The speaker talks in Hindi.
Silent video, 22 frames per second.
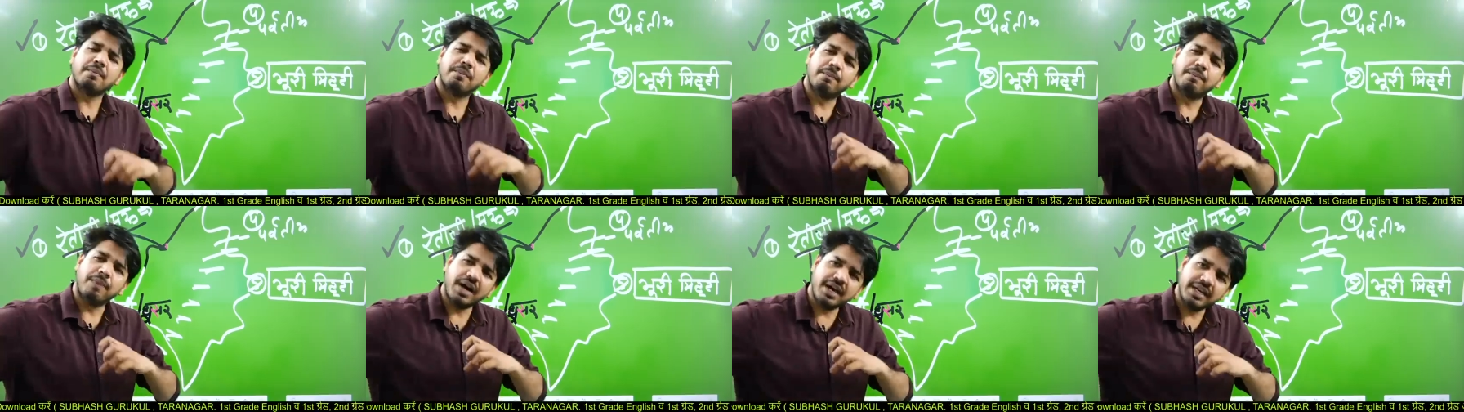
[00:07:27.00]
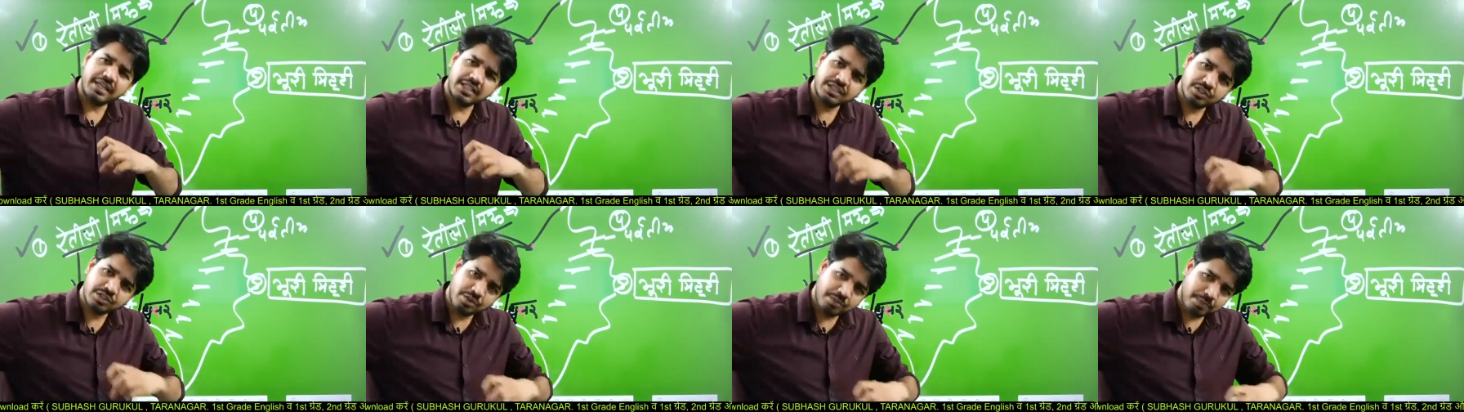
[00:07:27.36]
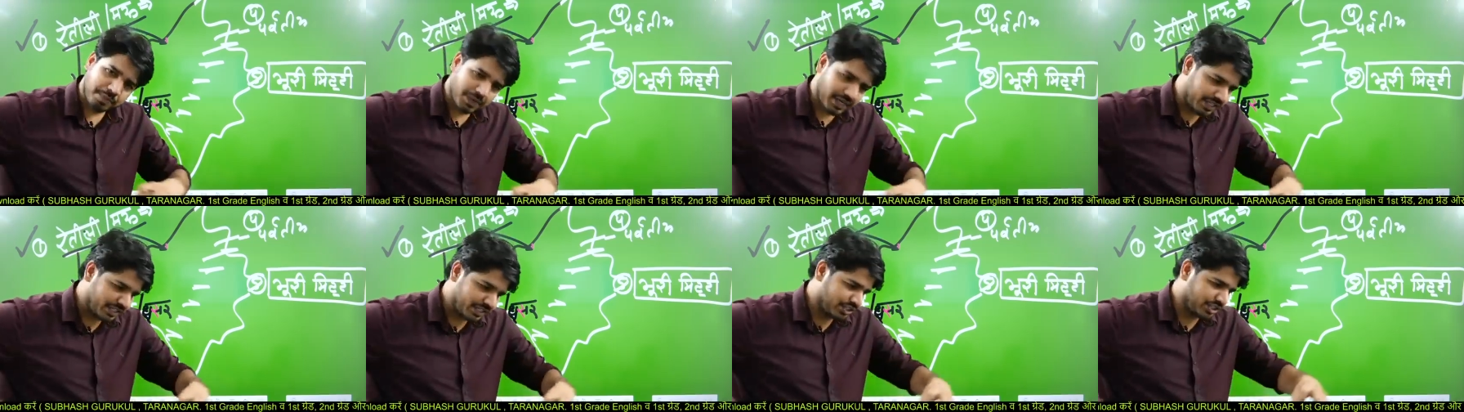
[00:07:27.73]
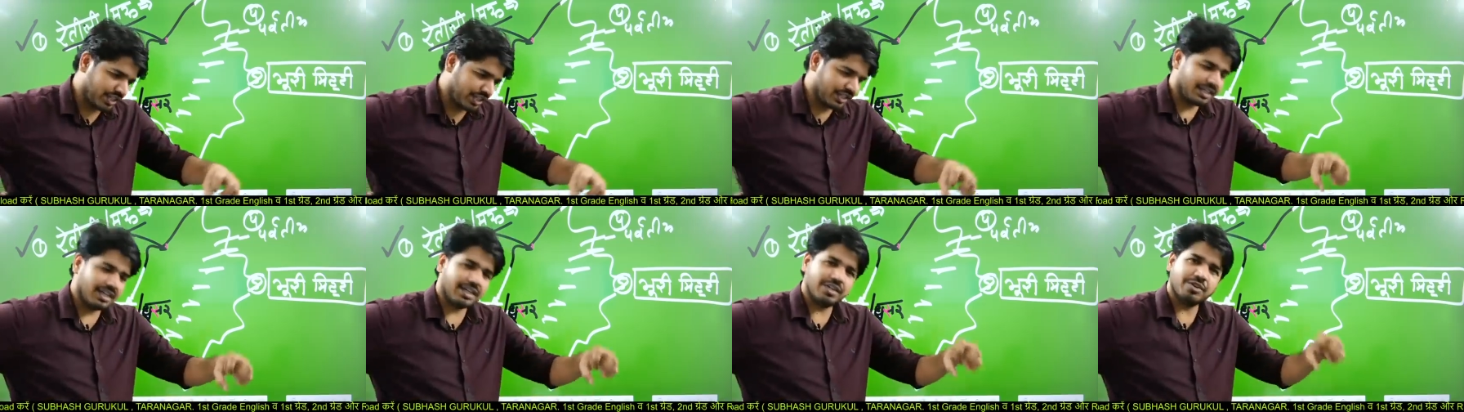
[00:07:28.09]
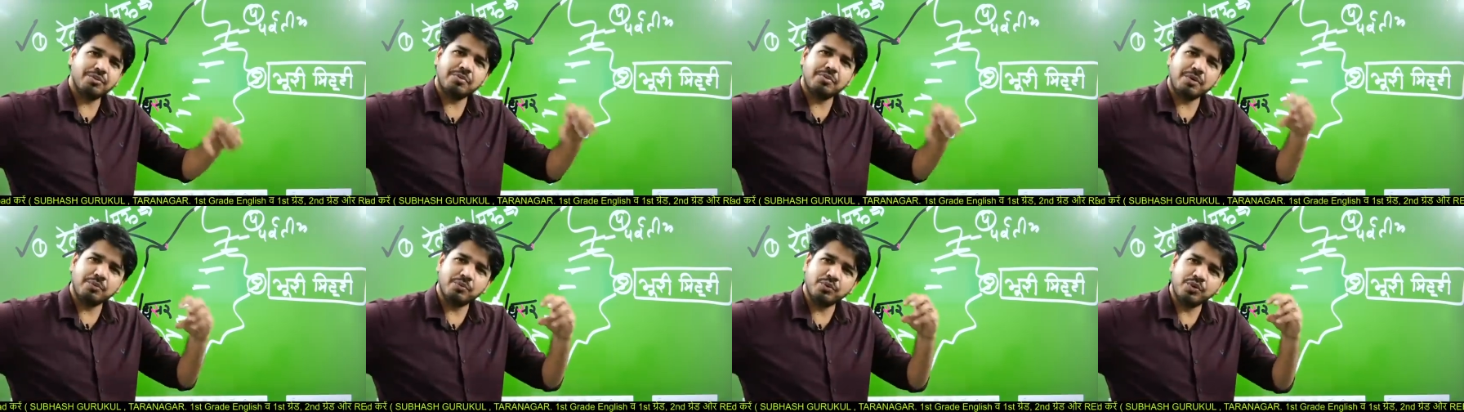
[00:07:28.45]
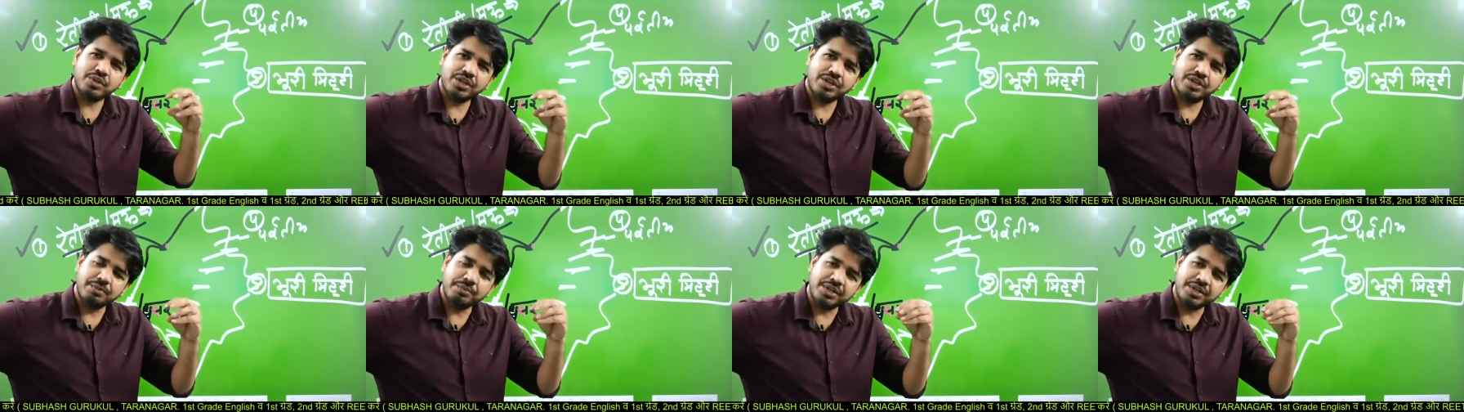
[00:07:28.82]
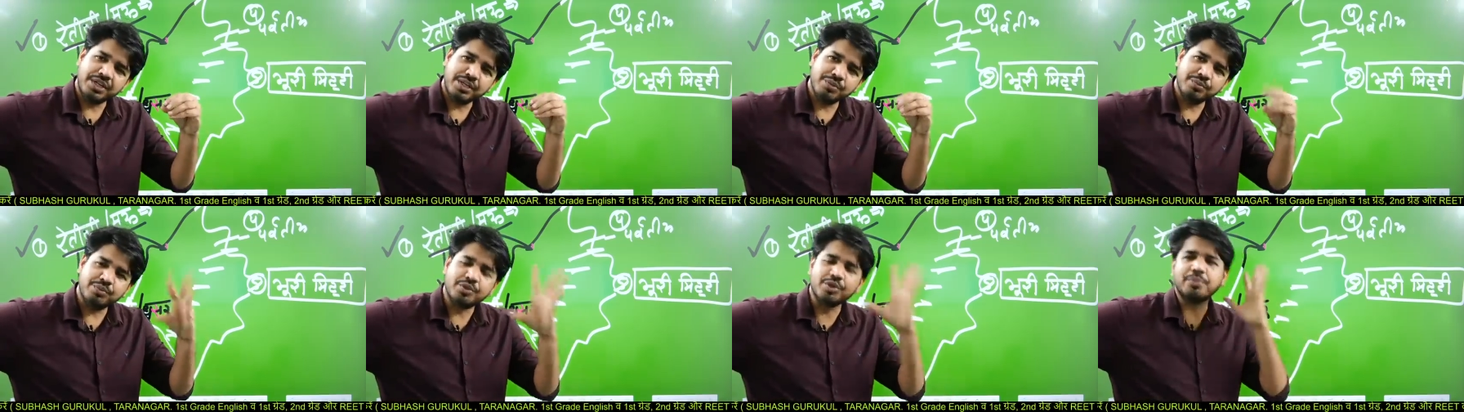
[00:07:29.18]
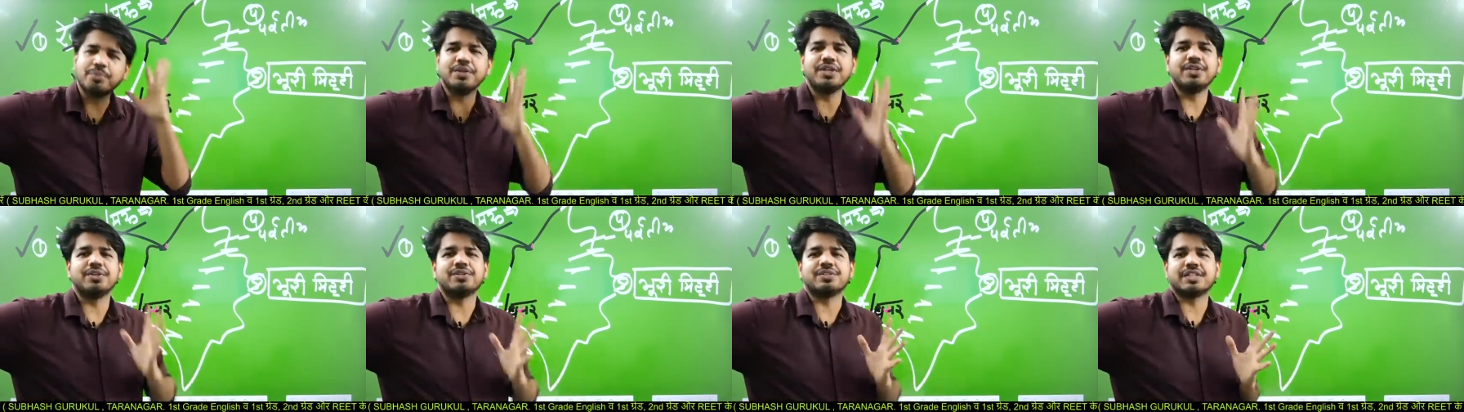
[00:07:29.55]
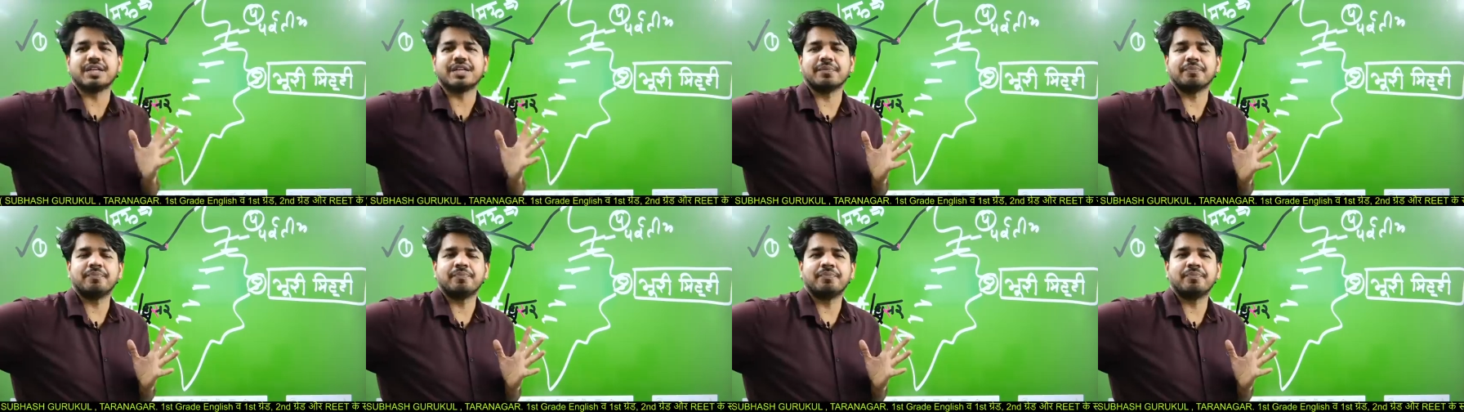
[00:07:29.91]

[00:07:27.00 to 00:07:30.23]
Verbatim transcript: बारिश को पानी ज्यादा आना बा मिट्टी भुरभुरी हो जाए